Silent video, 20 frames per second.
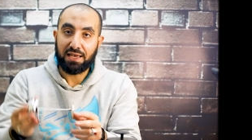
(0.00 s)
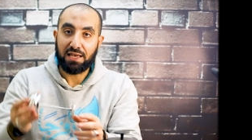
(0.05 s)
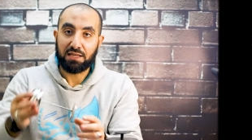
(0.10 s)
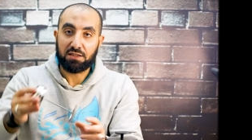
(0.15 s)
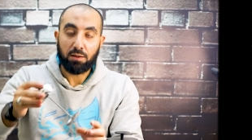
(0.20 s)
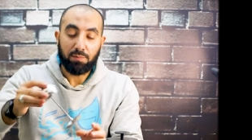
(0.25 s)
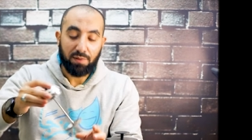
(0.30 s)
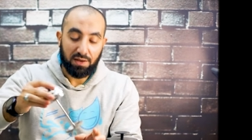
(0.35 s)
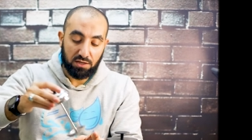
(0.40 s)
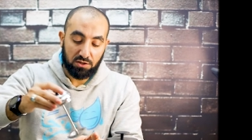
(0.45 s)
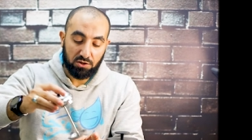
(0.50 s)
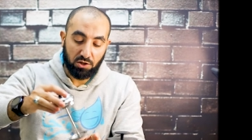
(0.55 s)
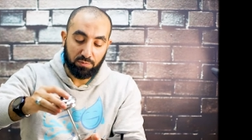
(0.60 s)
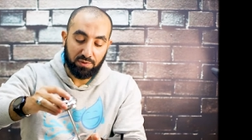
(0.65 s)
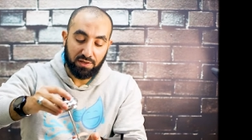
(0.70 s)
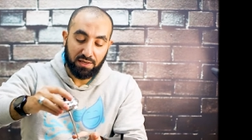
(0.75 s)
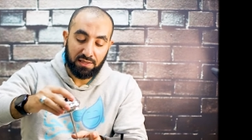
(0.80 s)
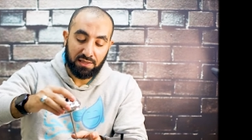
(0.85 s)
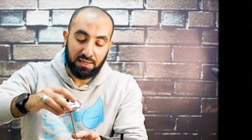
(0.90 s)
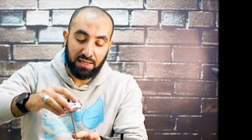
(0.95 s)
هي طبعا
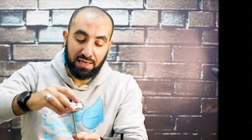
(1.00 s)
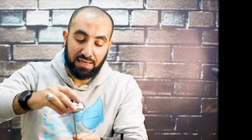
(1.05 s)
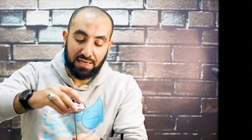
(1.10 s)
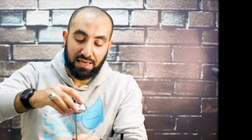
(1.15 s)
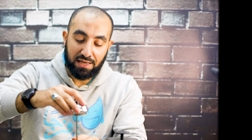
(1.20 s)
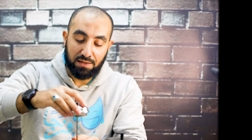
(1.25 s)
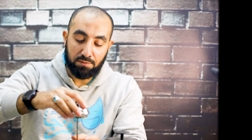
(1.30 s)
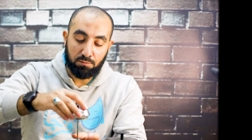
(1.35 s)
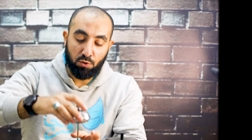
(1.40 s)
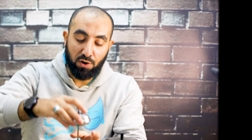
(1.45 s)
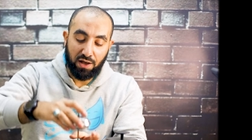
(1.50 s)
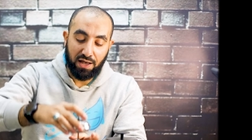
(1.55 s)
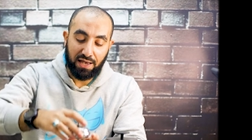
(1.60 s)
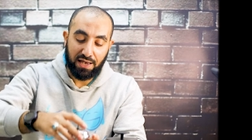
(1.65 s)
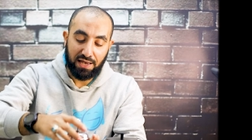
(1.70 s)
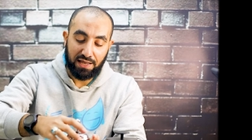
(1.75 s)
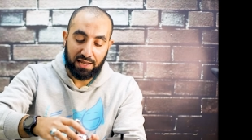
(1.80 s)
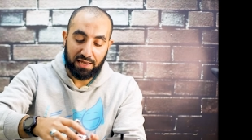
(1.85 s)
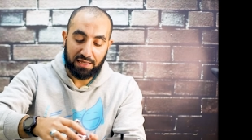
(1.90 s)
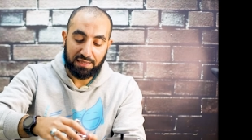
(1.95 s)
الطبيعي ان هي
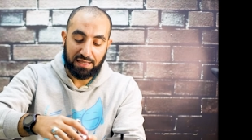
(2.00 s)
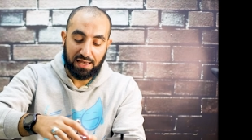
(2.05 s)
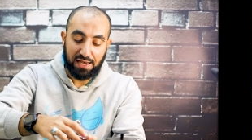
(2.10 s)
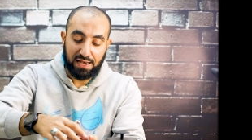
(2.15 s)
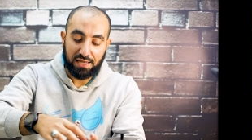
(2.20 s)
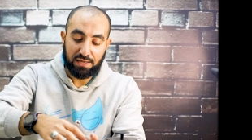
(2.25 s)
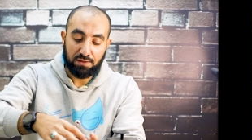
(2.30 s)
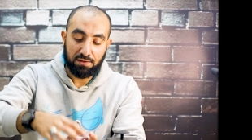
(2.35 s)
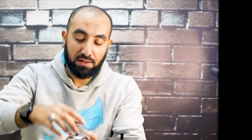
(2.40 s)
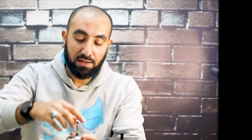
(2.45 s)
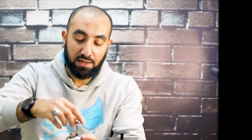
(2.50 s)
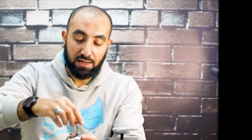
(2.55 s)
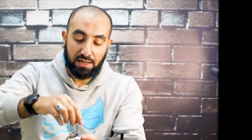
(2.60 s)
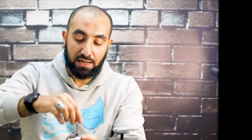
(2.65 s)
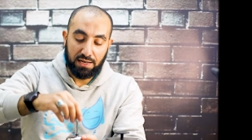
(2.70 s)
مؤهله انها